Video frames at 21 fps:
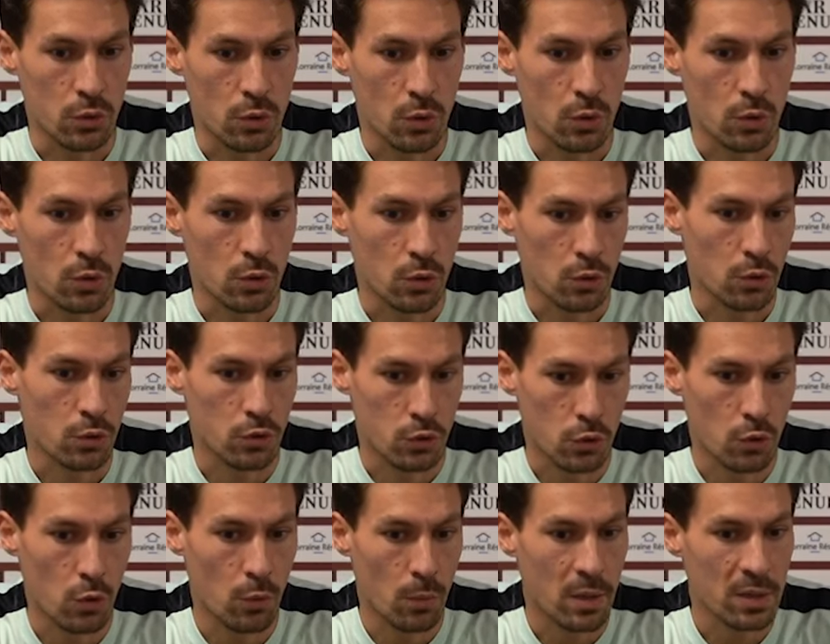
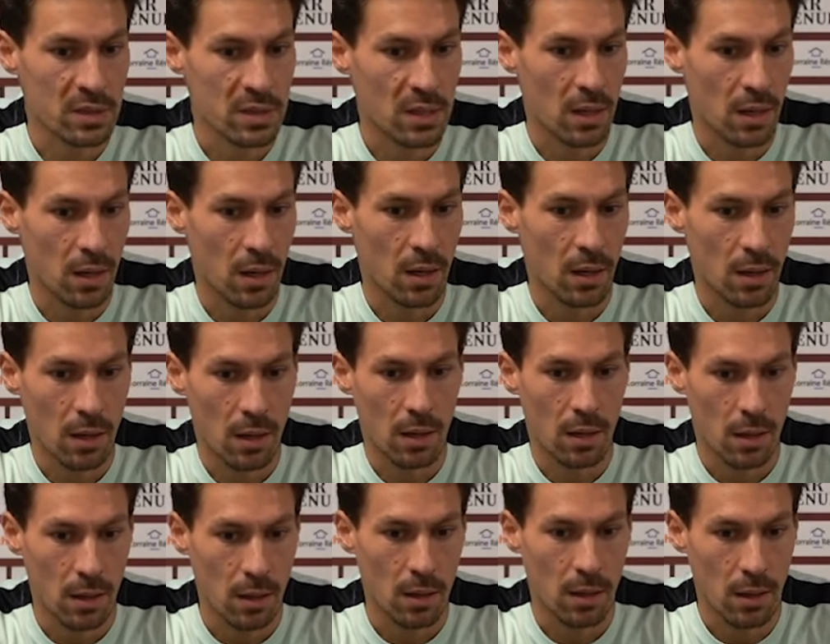je, commence
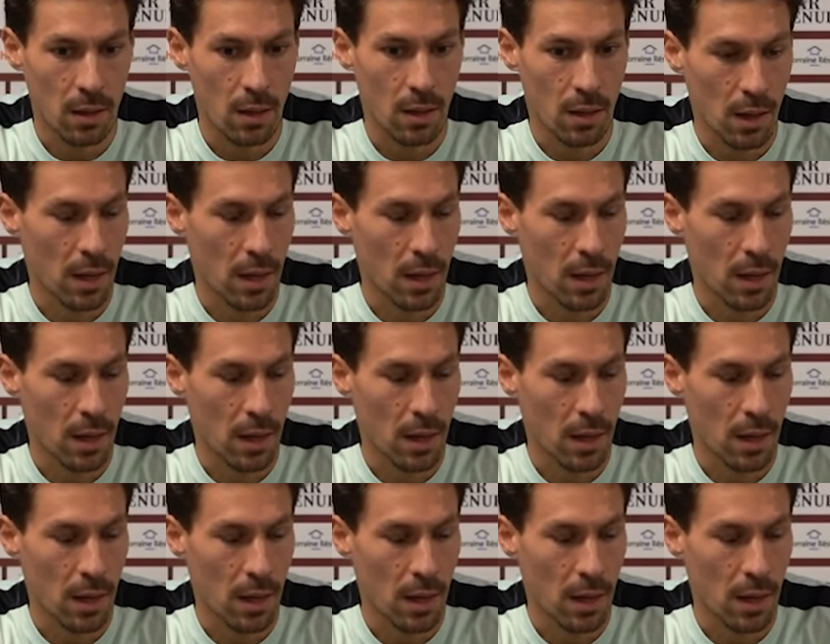à,